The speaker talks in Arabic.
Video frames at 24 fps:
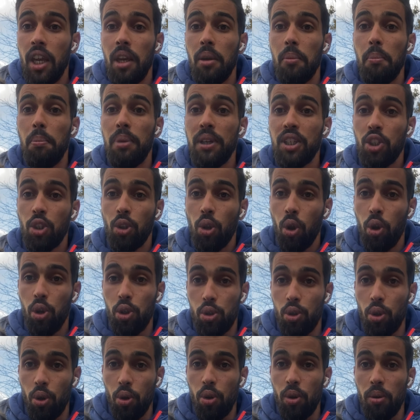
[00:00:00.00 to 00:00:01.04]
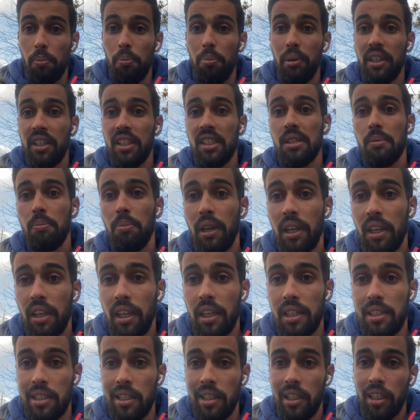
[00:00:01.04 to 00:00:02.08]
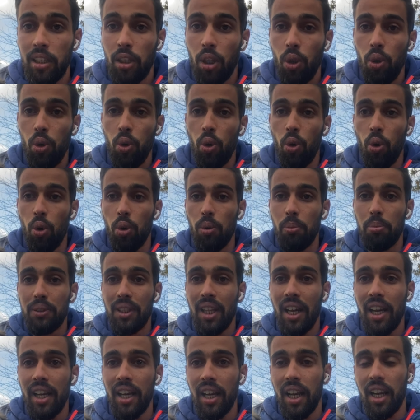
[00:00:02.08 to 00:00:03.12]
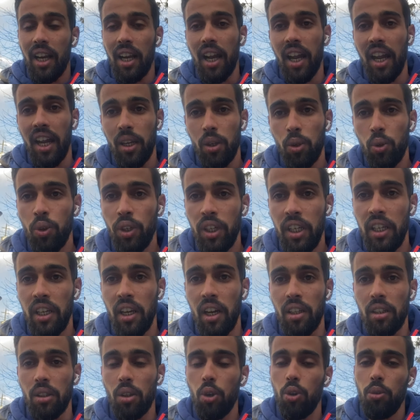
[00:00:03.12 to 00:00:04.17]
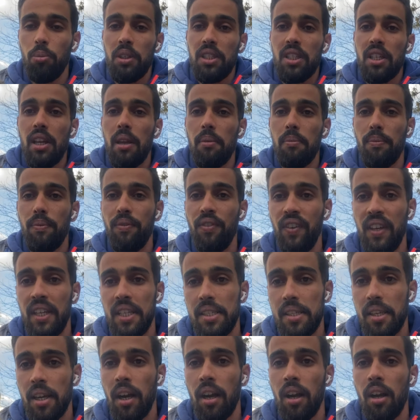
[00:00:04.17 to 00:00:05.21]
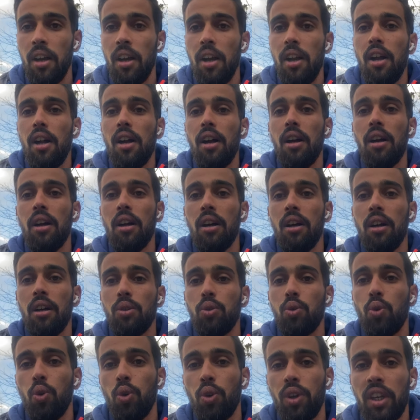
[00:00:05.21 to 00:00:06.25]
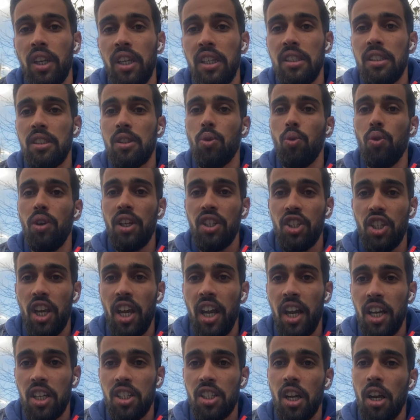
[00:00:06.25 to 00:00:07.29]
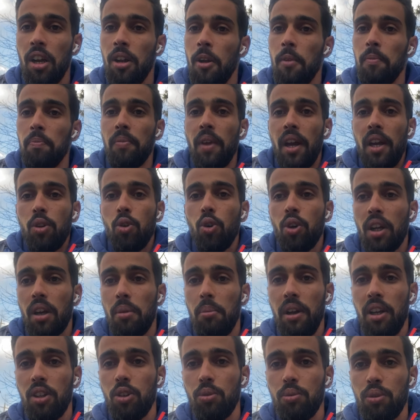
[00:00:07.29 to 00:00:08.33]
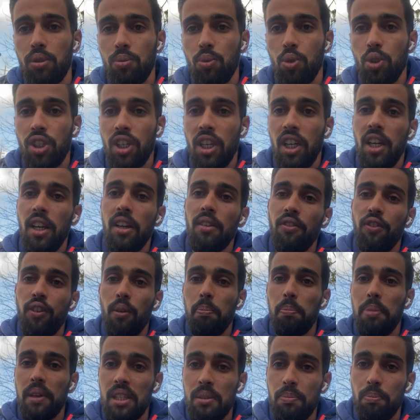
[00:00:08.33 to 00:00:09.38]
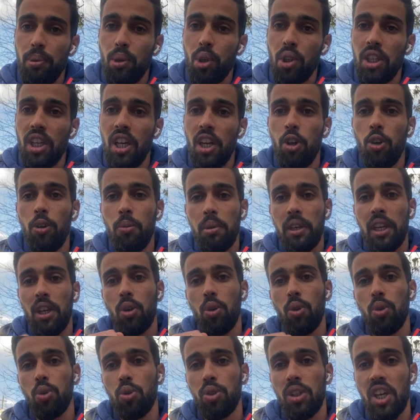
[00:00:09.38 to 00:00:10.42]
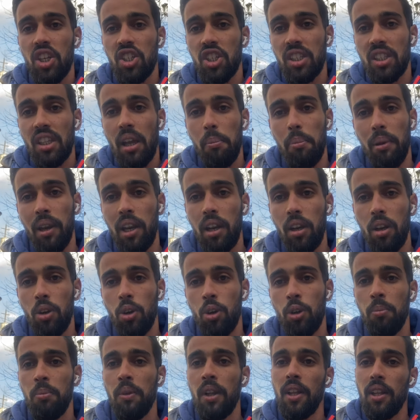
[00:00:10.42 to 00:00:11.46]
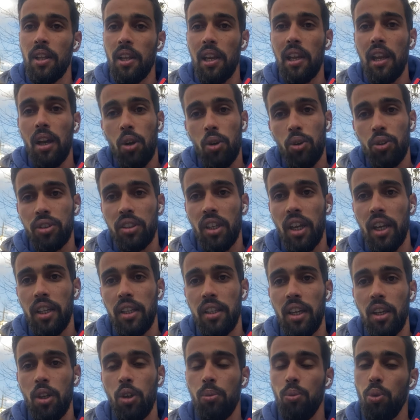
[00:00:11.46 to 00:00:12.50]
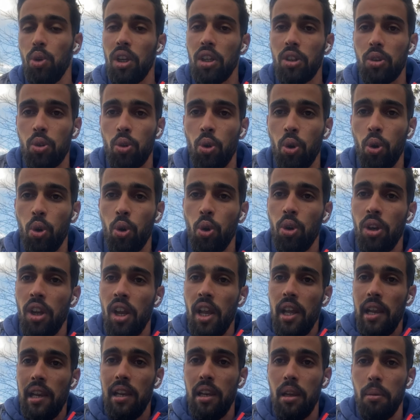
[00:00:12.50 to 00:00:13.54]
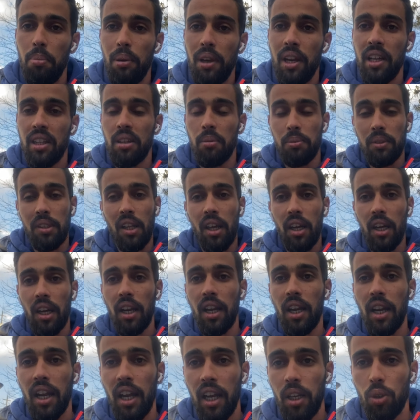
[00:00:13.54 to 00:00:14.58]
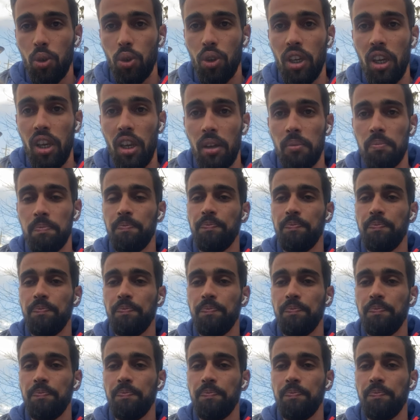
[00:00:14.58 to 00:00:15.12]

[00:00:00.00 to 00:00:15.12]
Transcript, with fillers: باش دخلتو بالنسبه للناس اللي دخلوا بطريقه قانونيه دخلوا مثلا فيزا آه، توريست ولا شي حاجه هذوك راه ما عندهمش مشكل في الباسبور ديالهم كيكونوا ديجا طابعين لهم لا غونطري ديالهم ولا الدخول للبلاد بطريقه قانونيه